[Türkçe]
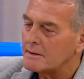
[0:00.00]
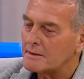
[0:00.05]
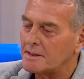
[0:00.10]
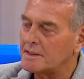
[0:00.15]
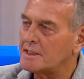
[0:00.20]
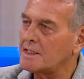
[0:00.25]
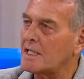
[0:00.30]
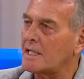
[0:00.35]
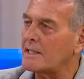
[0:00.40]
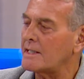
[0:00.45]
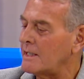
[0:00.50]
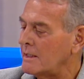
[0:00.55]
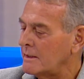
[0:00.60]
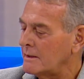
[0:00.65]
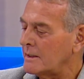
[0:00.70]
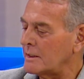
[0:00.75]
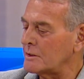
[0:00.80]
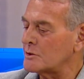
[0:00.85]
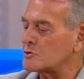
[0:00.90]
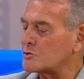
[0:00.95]
yara
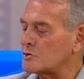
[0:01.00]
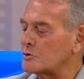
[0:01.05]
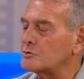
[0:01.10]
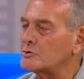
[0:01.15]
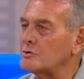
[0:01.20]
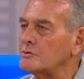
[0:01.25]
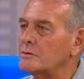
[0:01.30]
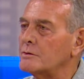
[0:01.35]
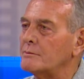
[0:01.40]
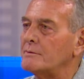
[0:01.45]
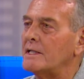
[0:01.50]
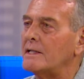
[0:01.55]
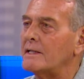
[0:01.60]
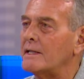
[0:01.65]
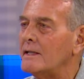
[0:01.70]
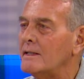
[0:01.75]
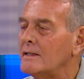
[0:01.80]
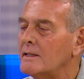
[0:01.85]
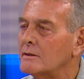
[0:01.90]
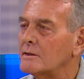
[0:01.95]
hani sürtündü bir
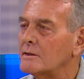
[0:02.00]
yere